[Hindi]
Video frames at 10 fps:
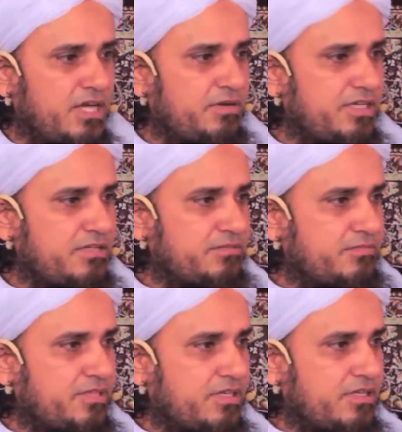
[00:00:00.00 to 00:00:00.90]
है भाई
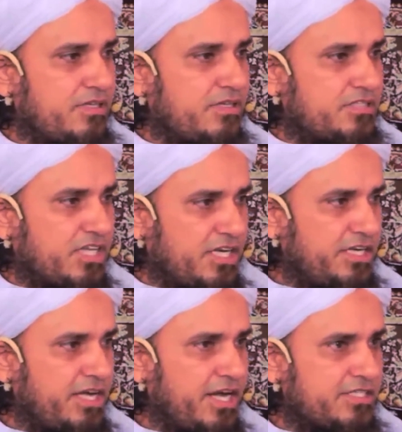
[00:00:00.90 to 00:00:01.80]
चली
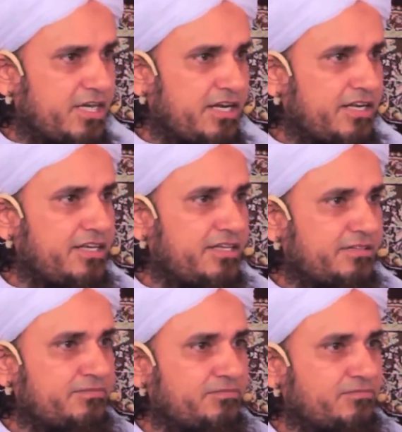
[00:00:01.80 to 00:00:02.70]
जाए जा नहीं रही
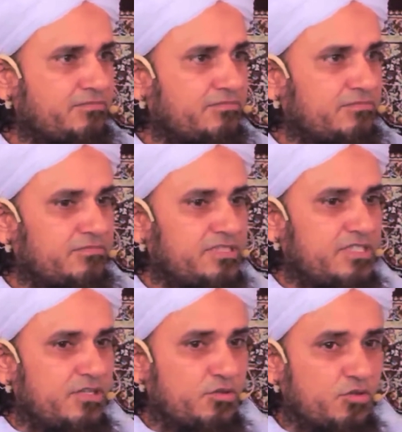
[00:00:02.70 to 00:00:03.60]

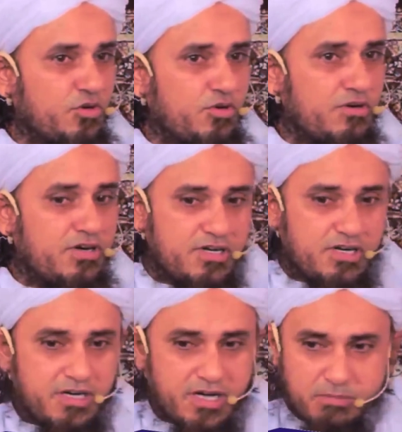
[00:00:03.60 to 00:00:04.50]
तो
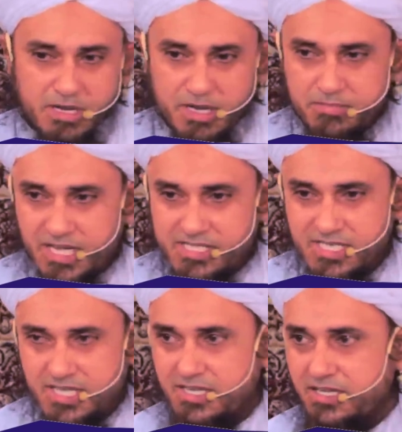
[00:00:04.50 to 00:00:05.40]
अब हम
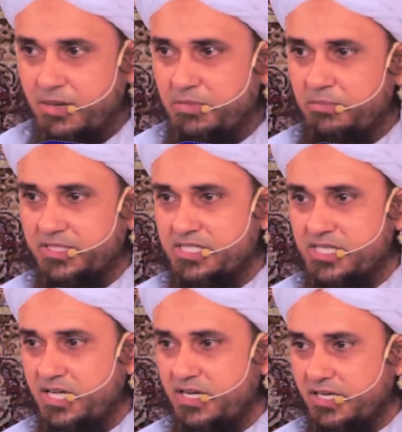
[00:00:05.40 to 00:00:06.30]
कैसे हमें पता
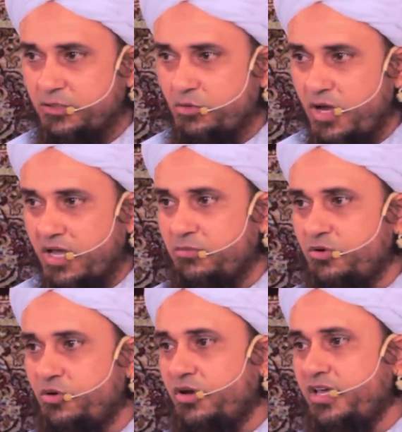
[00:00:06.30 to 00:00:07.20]
चलेगा कि दुआएं
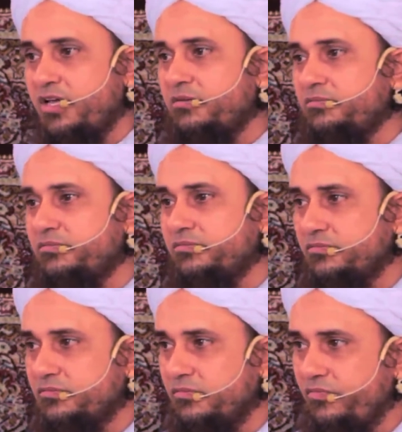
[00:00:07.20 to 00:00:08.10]
कबूल हो रही हैं
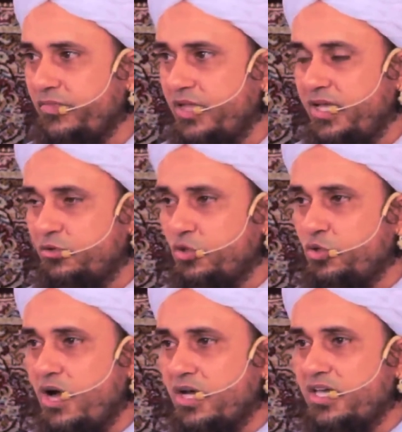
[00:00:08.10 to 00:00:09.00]
तो
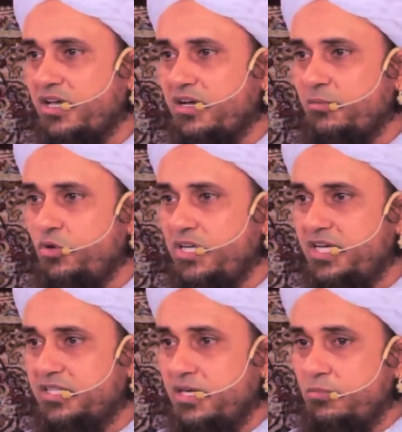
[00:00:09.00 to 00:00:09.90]
दुआ की
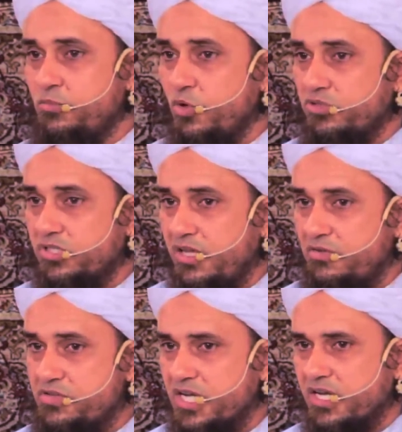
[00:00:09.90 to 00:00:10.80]
कबूलियत की
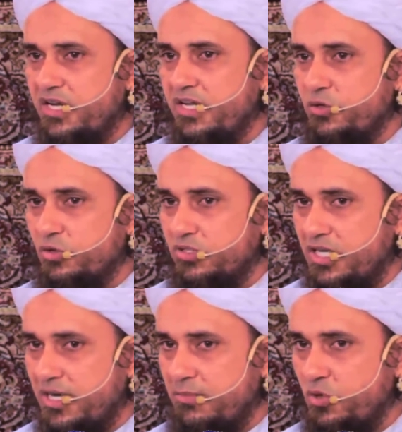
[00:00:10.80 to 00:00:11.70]
मुख्तलिफ शक्लें
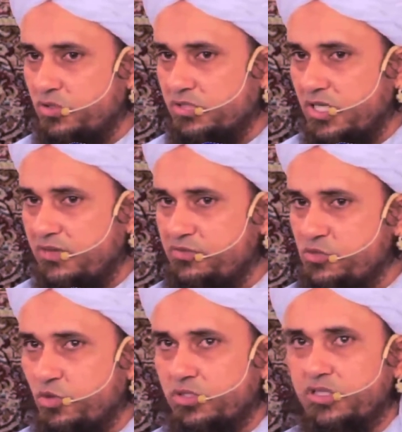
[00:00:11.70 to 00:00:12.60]
होती हैं मुख्तलिफ
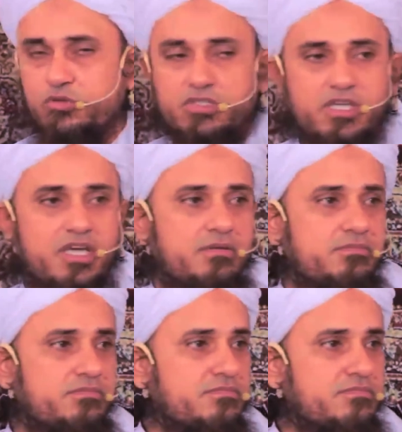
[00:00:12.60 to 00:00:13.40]
सूरतें होती हैं